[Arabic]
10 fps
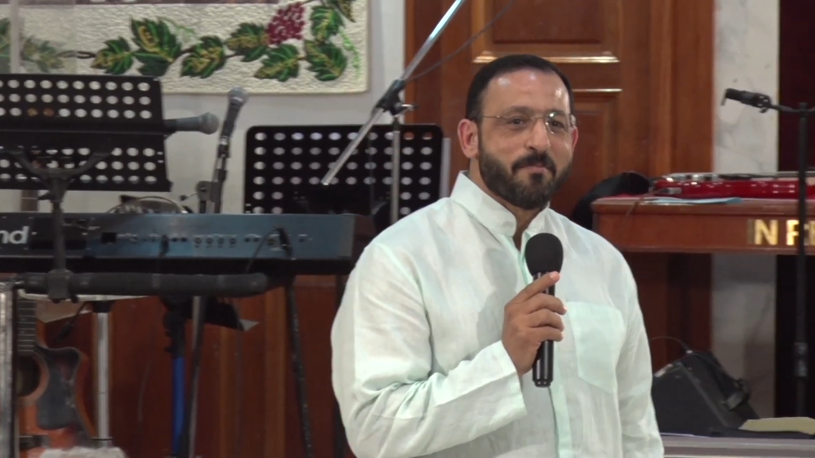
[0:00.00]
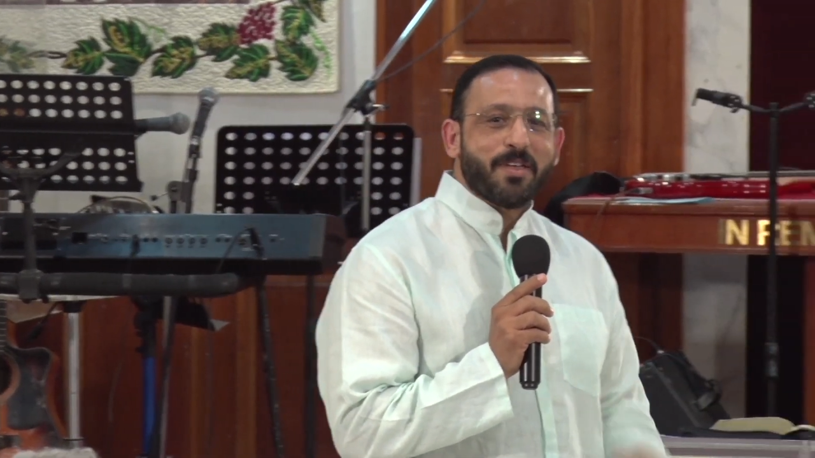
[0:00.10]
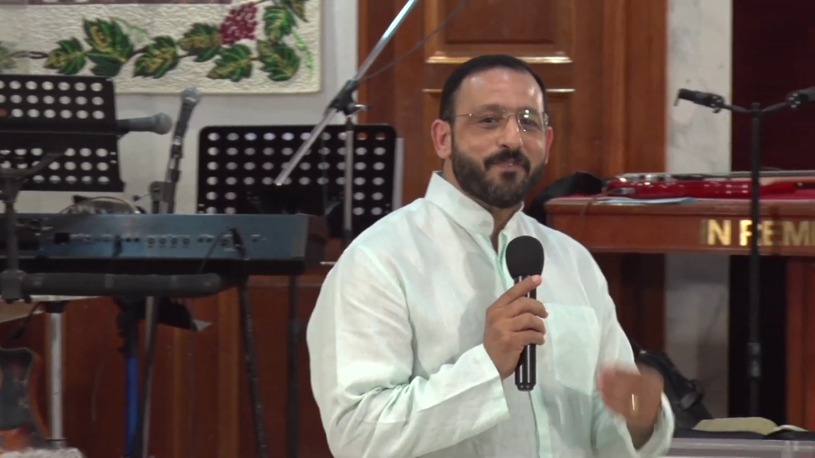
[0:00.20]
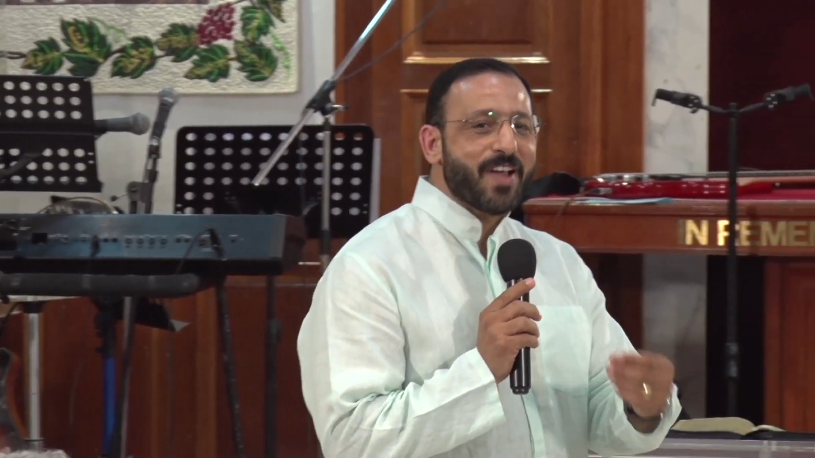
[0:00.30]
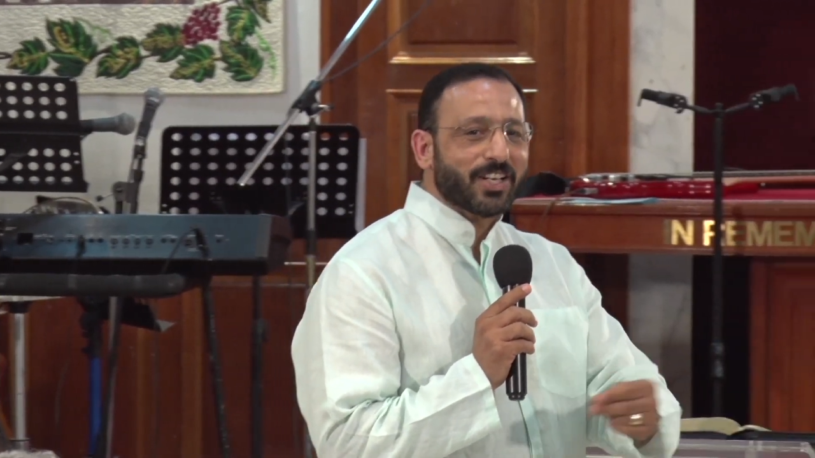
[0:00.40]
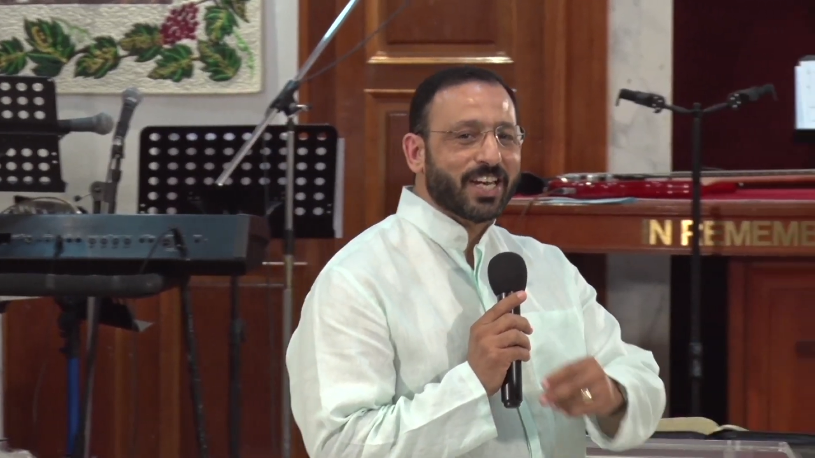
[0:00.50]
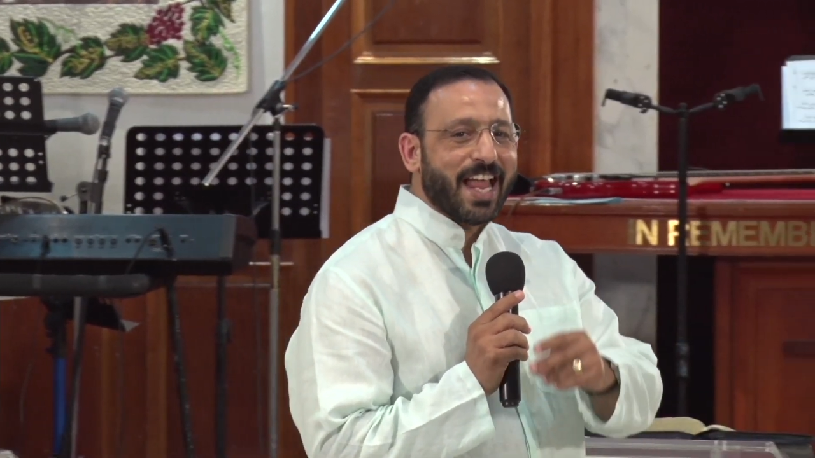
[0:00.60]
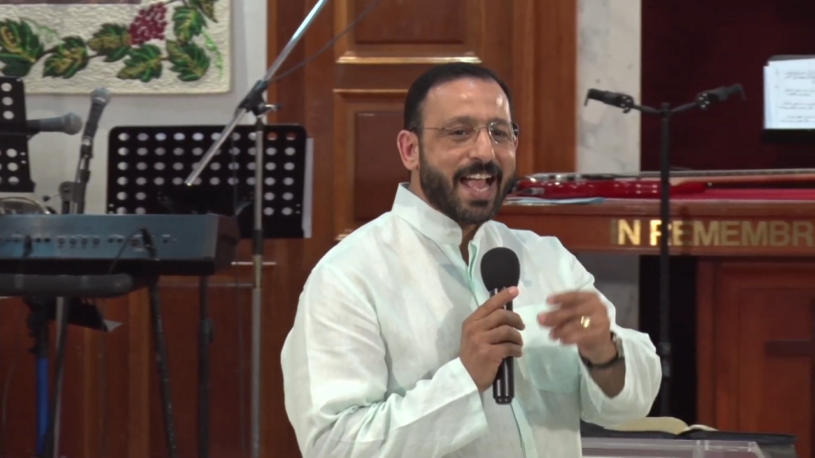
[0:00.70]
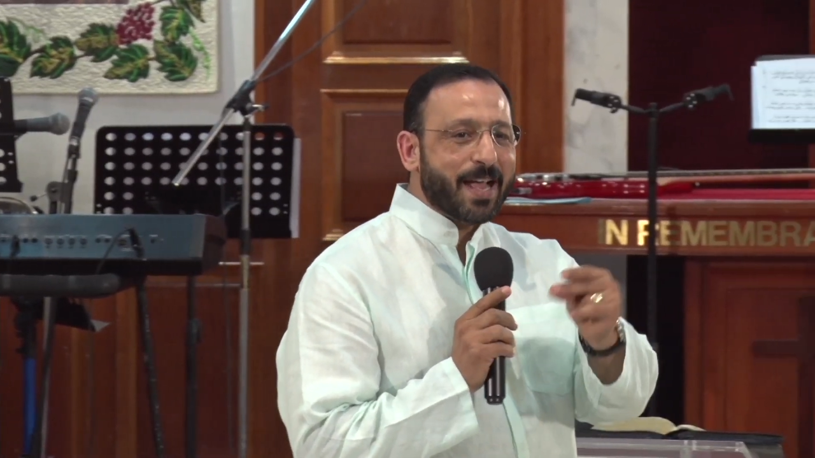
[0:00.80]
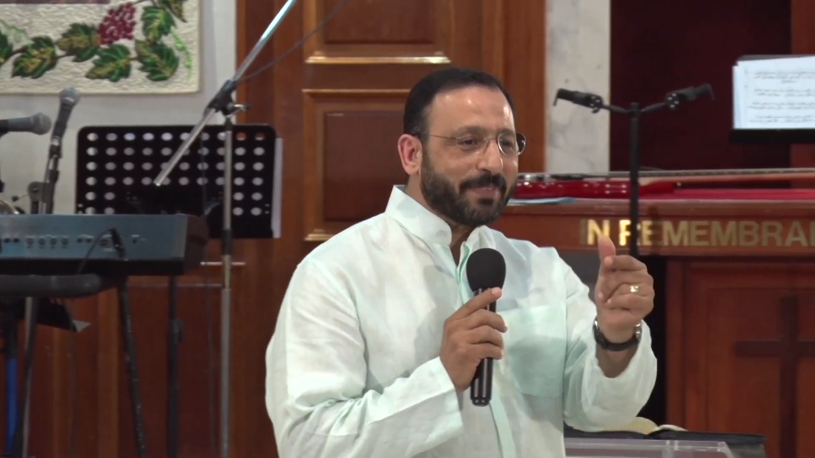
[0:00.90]
ما ينفعش
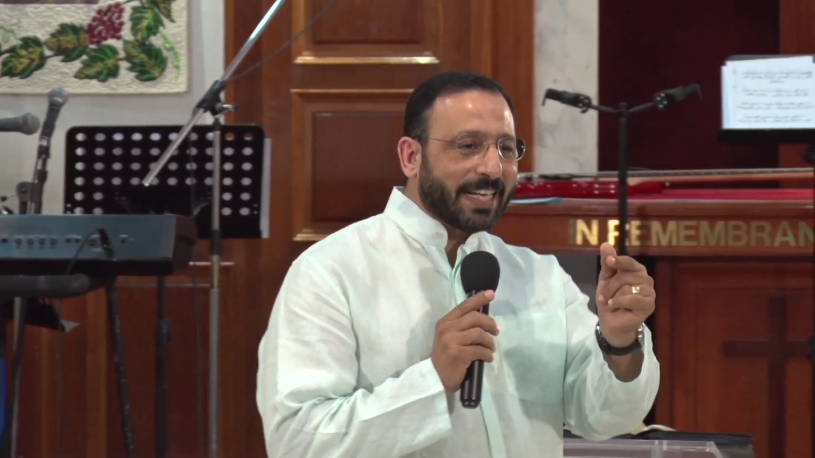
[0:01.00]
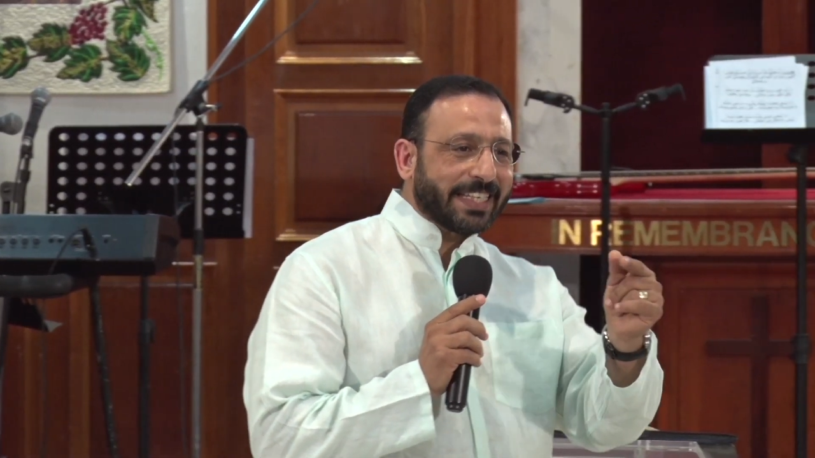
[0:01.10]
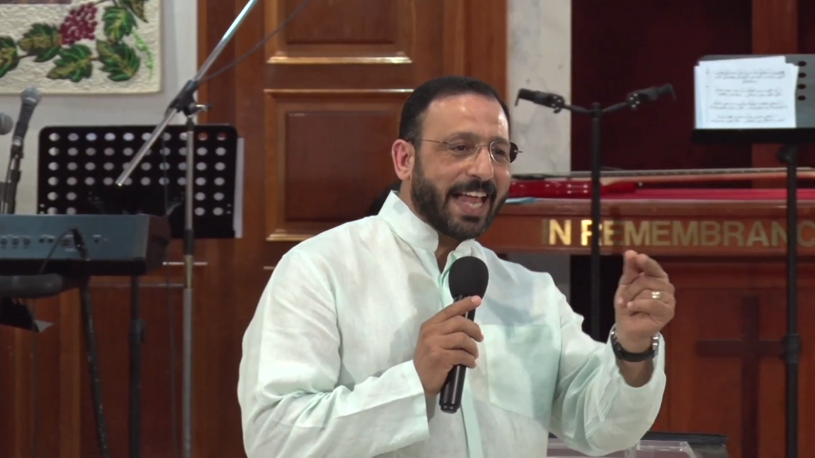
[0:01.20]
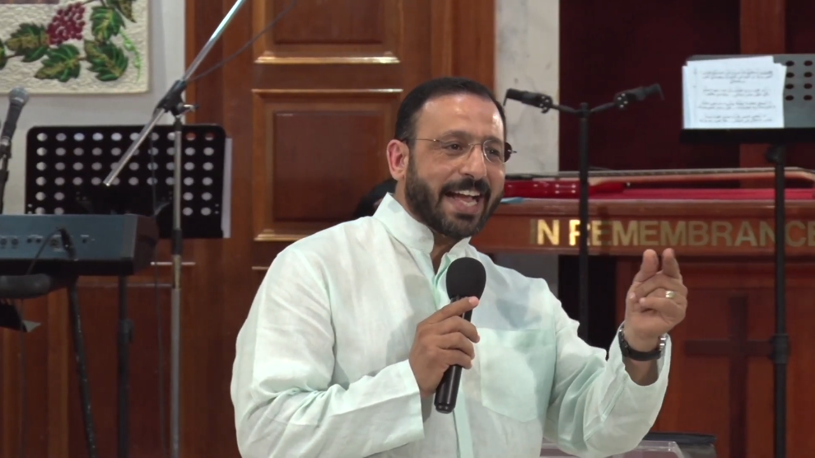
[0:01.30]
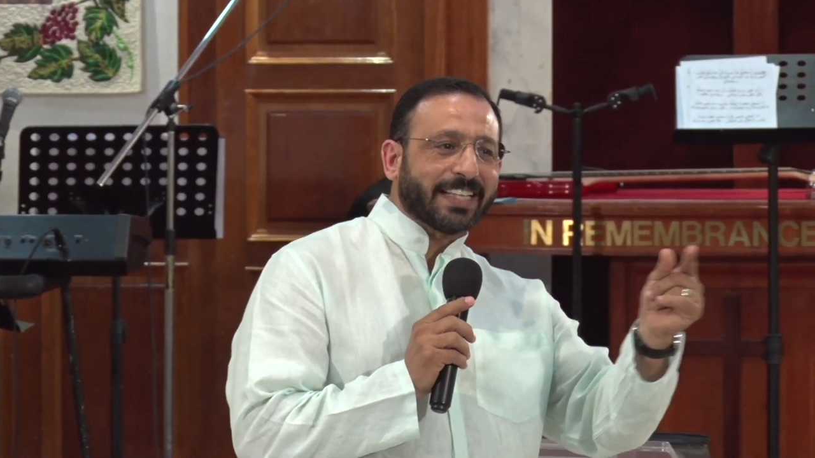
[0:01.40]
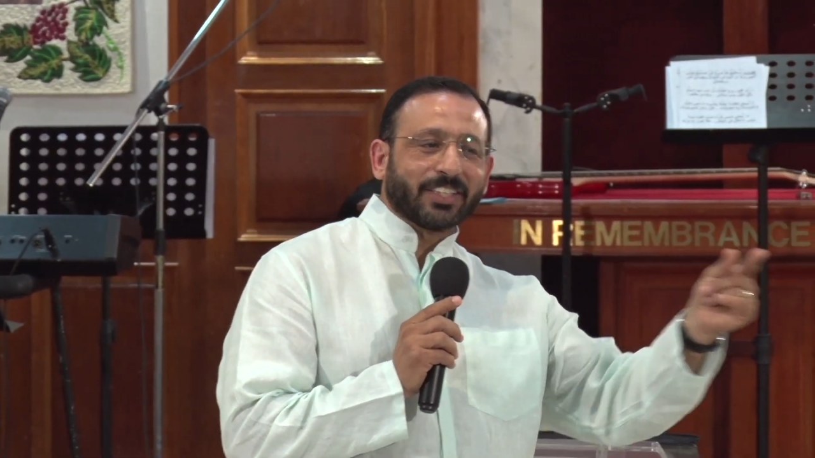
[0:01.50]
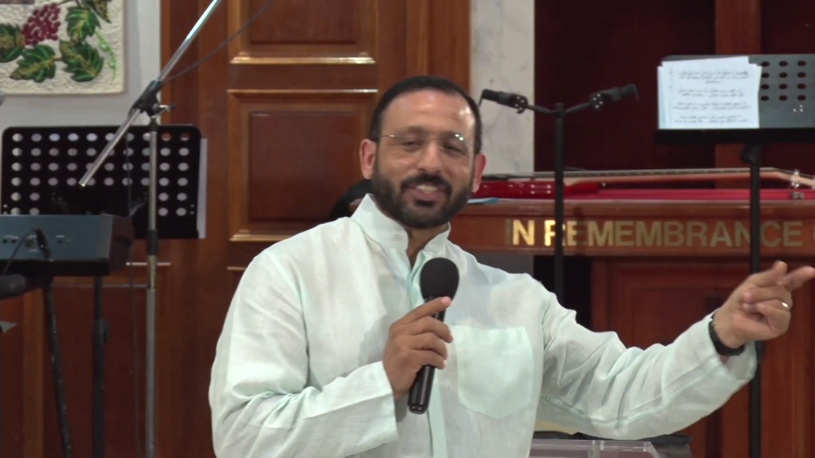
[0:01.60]
الحاجة بتاعت الحاجات